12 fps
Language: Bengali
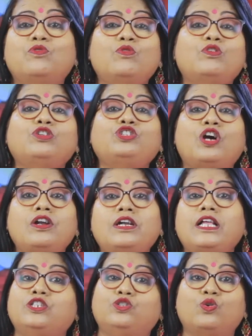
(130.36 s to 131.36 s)

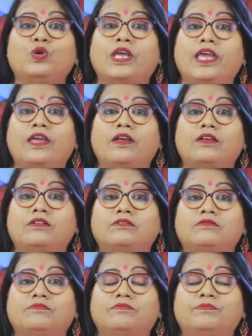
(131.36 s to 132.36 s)
গুরুচণ্ডাল যোগে
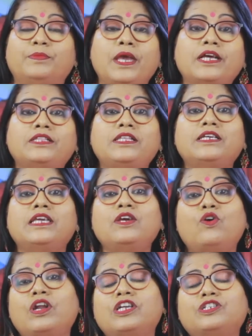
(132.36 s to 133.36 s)
ব্যক্তি কি
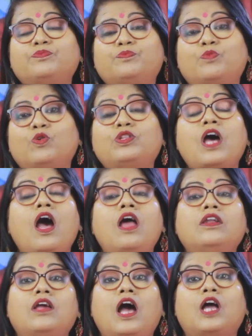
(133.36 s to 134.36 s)
করে
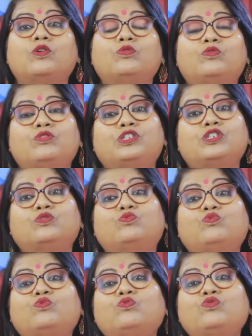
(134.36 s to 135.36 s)
প্রধান কারণ হচ্ছে
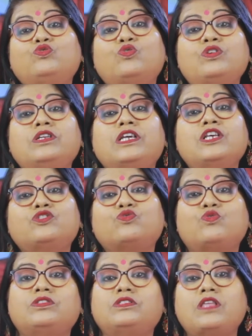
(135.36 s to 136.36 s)
গুরুজনকে
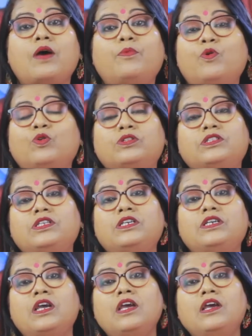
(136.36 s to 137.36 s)
শ্রদ্ধা ভক্তি
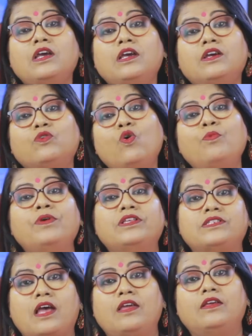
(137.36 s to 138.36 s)
কমে
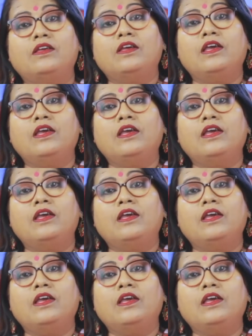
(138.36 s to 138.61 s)
যায়